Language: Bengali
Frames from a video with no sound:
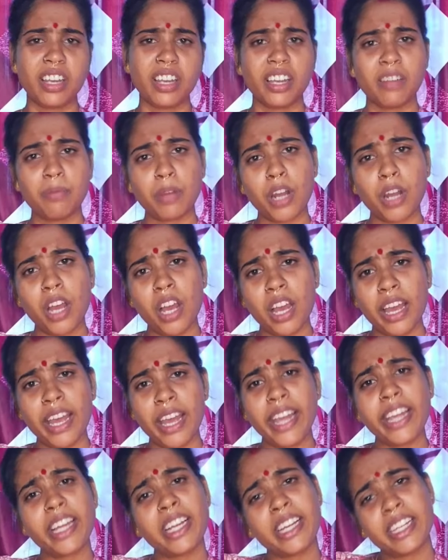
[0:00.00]
মনা
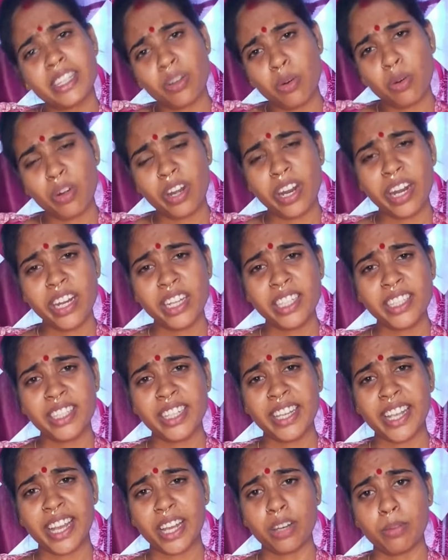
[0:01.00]
একটা অন্য নিসনি
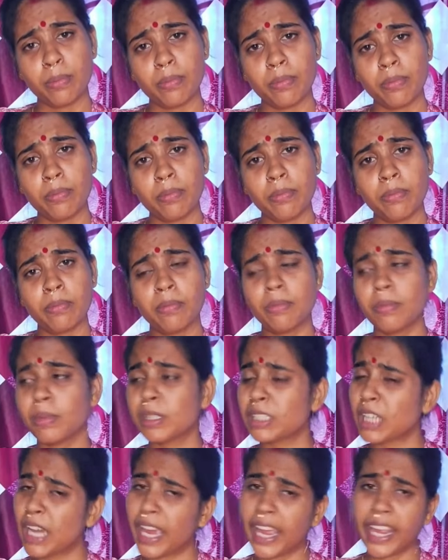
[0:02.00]
কেন যা
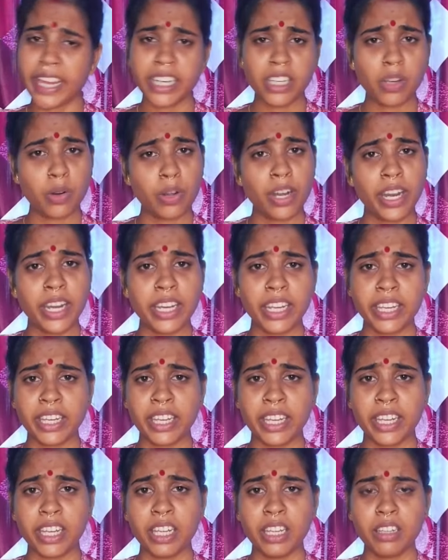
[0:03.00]
একটা অন্য নিয়ে
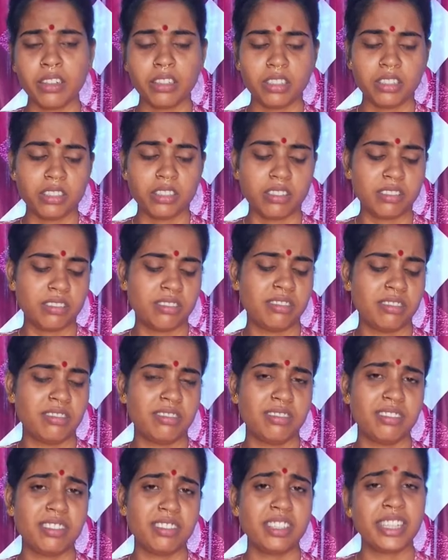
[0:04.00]
নে
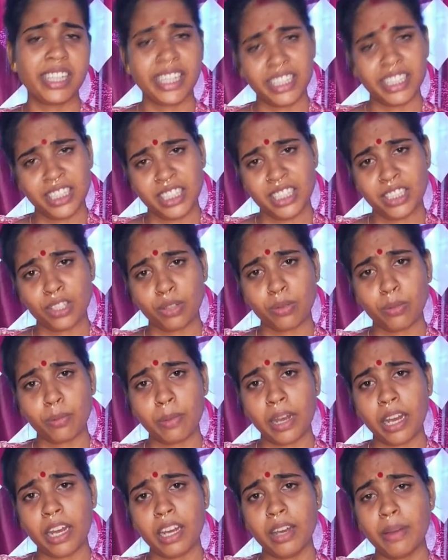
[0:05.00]
দেখছিস তো
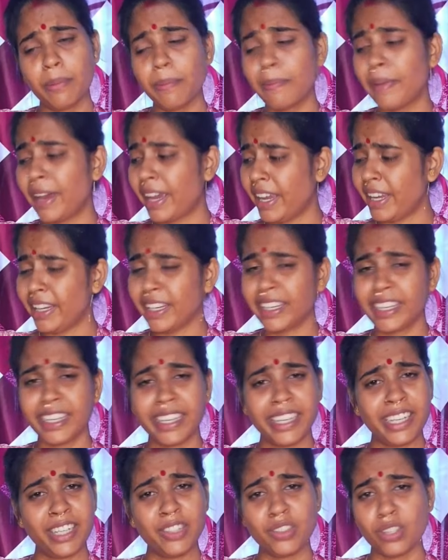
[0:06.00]
মা চারিদিকে
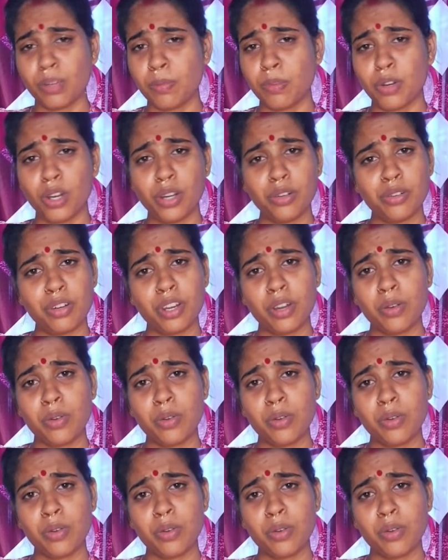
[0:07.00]
কি সব ঘটনা